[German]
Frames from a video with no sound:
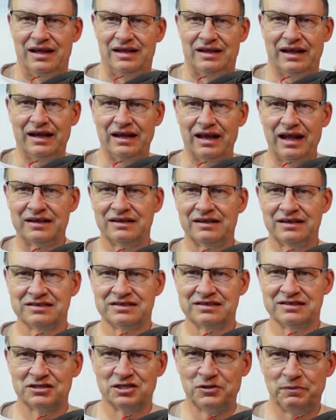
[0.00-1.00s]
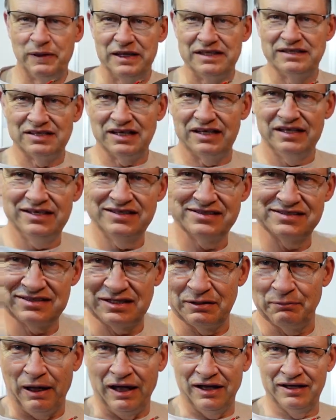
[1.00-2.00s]
dann hat das ein Spezialist
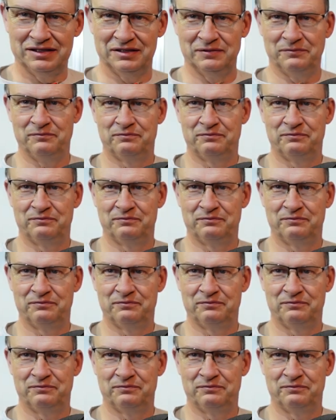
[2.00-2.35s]
gemacht.